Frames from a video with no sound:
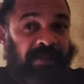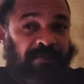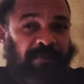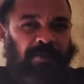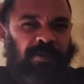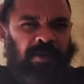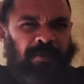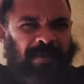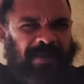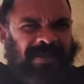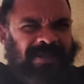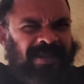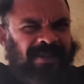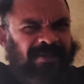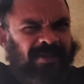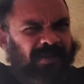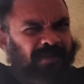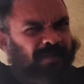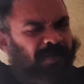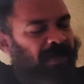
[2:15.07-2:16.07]
Foi do ano
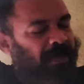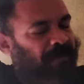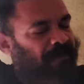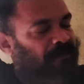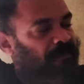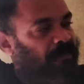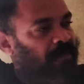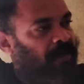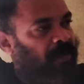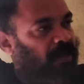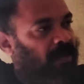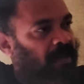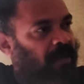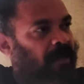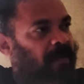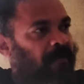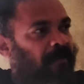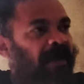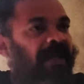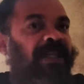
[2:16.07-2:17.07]
passado? Acho que foi, né?
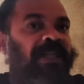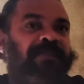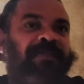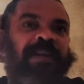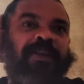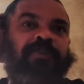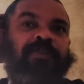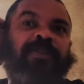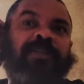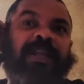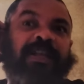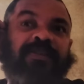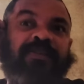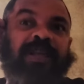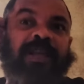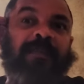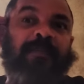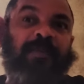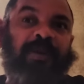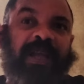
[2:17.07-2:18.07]
Mas a gente vai ajustar
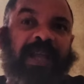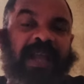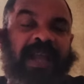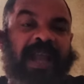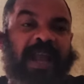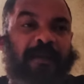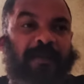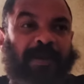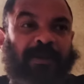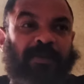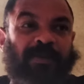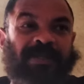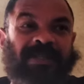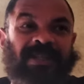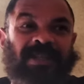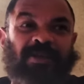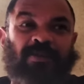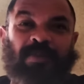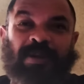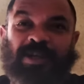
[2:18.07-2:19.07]
isso aí porque é uma
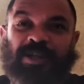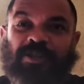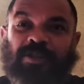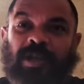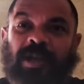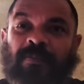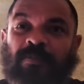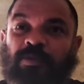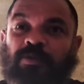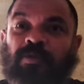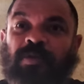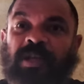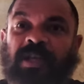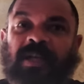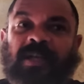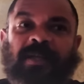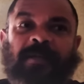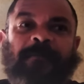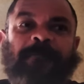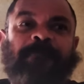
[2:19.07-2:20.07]
torcida com uma história muito
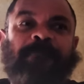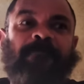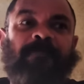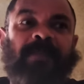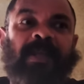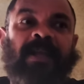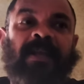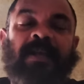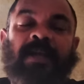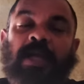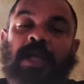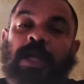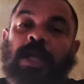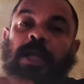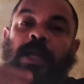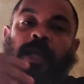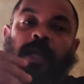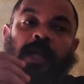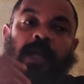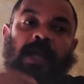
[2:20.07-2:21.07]
rica, né?
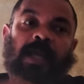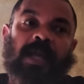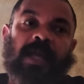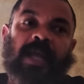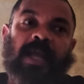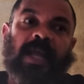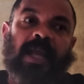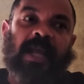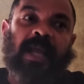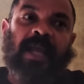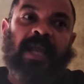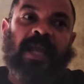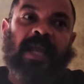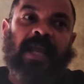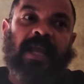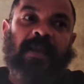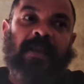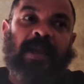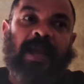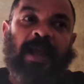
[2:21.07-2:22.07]

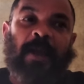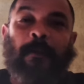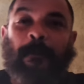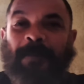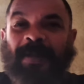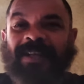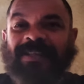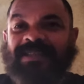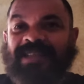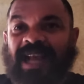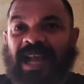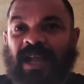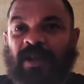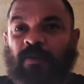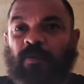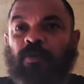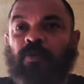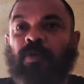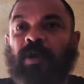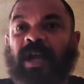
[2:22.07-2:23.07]
É, é um pesar
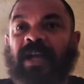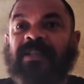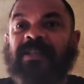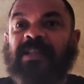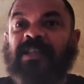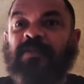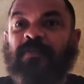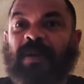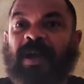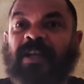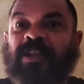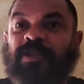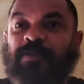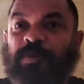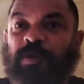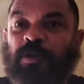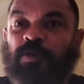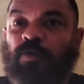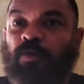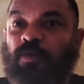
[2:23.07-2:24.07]
eu colocar essas imagens
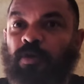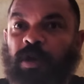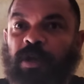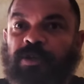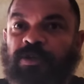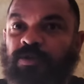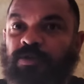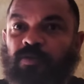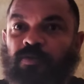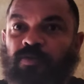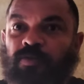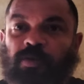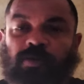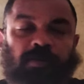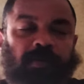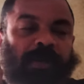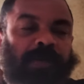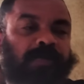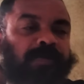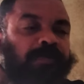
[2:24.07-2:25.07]
porque eu não gosto, não
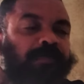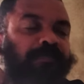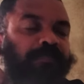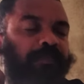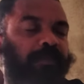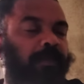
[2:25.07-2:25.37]
curto isso.